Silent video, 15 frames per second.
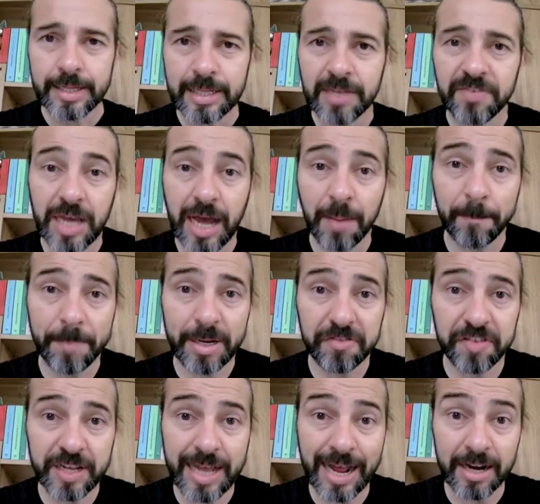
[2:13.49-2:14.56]
Devi
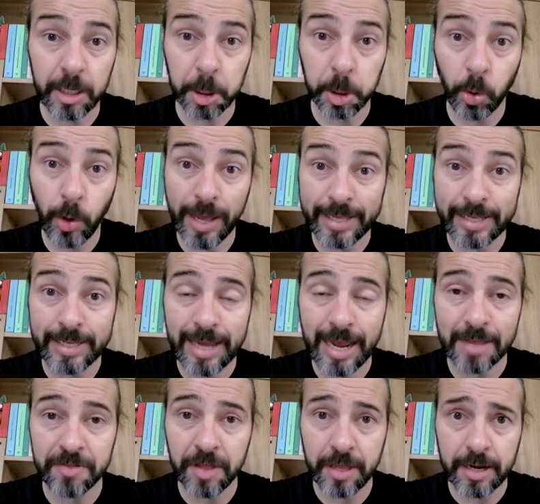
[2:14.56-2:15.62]
amplificare, cioè
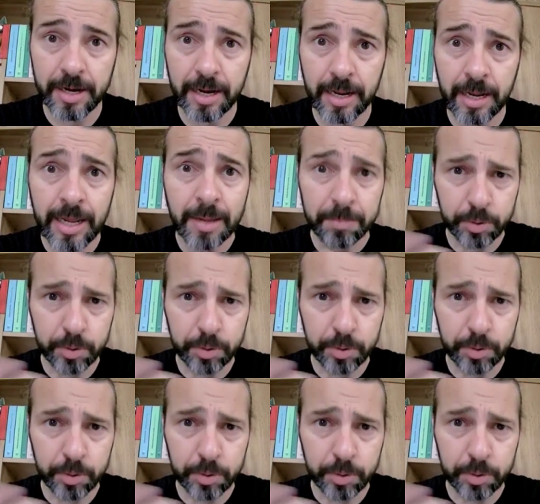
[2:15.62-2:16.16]
chiedere